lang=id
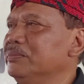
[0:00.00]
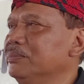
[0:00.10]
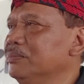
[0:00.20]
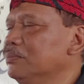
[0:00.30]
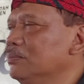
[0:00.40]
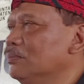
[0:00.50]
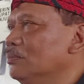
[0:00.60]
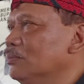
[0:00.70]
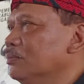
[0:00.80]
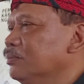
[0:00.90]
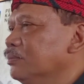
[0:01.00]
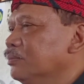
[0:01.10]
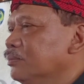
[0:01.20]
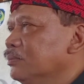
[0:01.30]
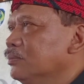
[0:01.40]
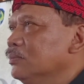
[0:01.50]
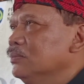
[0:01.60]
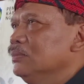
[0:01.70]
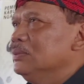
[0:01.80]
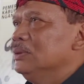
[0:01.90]
di sudah berapa kali Pak?
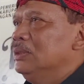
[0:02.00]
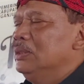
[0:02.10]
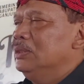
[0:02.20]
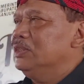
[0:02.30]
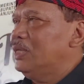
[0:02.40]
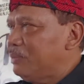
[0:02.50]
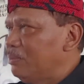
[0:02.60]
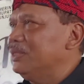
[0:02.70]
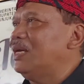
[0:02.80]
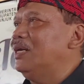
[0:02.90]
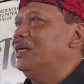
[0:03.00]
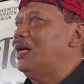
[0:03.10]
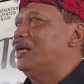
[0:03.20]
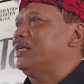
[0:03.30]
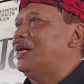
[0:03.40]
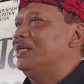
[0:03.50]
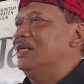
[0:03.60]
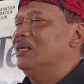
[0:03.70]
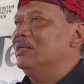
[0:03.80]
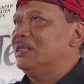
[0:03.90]
setiap tahun kita uh, adakan
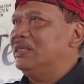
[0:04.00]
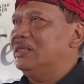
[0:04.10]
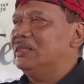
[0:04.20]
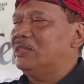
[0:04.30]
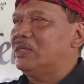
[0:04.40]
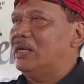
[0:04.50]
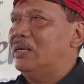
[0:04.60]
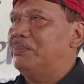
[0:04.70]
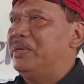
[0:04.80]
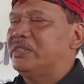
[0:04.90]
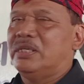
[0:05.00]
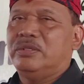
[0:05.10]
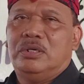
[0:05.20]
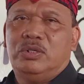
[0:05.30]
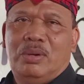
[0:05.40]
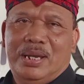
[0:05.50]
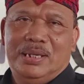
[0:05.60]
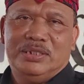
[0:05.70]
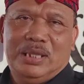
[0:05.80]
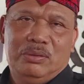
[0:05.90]
ya. Nanti kita juga uh, biasanya eh, dua
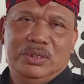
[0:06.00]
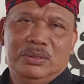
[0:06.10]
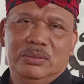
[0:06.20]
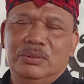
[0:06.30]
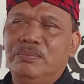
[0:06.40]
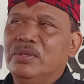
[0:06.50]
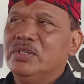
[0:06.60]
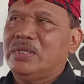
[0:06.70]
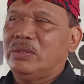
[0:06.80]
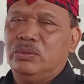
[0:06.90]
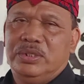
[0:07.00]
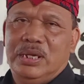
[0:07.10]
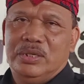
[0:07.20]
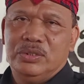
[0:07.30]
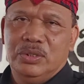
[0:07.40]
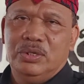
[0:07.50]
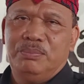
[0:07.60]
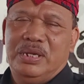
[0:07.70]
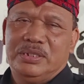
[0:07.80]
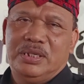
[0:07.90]
kali setahun itu, satu di Nganjuk
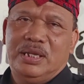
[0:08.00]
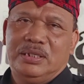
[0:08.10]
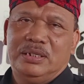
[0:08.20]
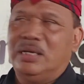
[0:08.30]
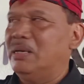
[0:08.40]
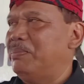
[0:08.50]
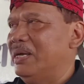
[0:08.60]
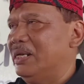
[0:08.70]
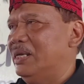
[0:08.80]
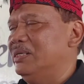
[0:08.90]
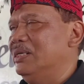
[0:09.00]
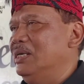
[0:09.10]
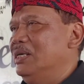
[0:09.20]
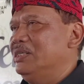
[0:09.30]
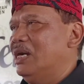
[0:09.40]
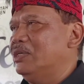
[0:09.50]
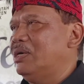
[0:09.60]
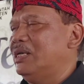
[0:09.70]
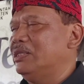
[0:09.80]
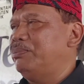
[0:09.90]
biasanya kata dengan Lebaran. Yang
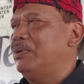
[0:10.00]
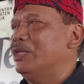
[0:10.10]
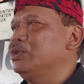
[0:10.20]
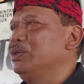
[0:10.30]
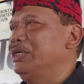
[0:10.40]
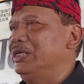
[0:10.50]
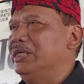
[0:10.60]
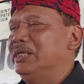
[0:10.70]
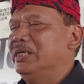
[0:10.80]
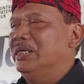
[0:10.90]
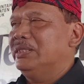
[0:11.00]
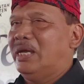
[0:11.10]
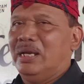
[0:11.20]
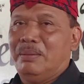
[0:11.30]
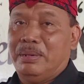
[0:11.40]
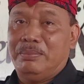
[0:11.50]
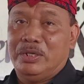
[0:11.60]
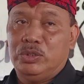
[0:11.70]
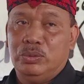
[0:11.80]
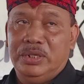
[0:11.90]
kedua nanti bulan Juni, tanggal
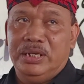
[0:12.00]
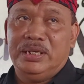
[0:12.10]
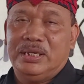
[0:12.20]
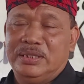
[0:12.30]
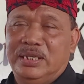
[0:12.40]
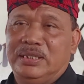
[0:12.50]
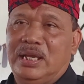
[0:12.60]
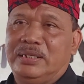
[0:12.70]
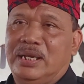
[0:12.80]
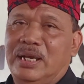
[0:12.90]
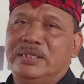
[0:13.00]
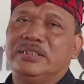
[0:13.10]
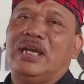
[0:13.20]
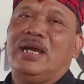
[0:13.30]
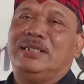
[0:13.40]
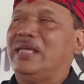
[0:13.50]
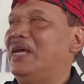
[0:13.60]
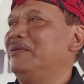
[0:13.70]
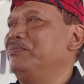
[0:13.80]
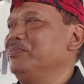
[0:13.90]
18 Juni nanti kita adakan di Jakarta.